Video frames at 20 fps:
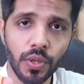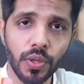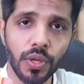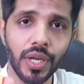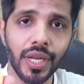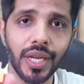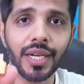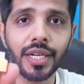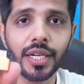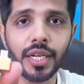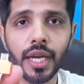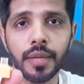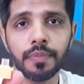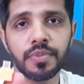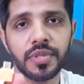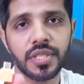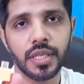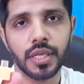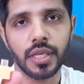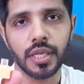और एक टाइप
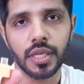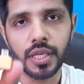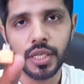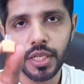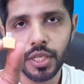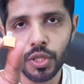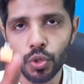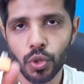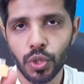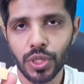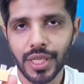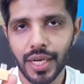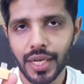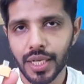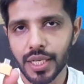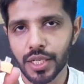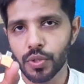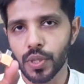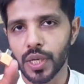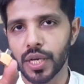सी ये दो तरह
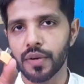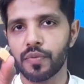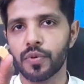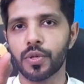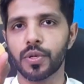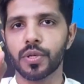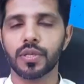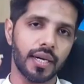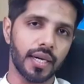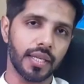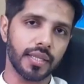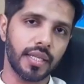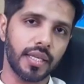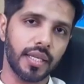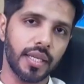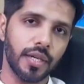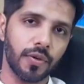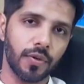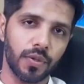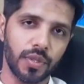की जो है वो
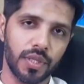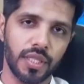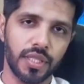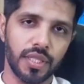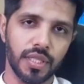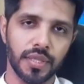आती हैं ओ